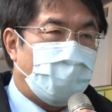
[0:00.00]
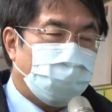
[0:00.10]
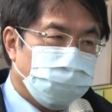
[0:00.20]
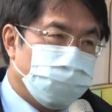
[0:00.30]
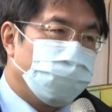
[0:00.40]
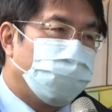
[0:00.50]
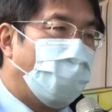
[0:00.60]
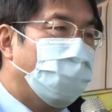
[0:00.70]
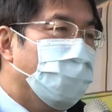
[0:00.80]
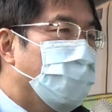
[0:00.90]
好的区
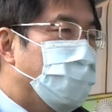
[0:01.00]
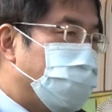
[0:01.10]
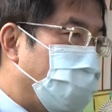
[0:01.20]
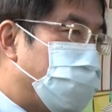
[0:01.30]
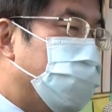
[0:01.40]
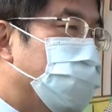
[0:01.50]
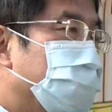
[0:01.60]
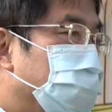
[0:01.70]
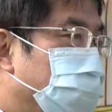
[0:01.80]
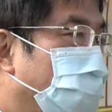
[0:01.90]
块，再次
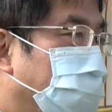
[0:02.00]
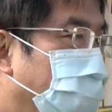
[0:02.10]
希望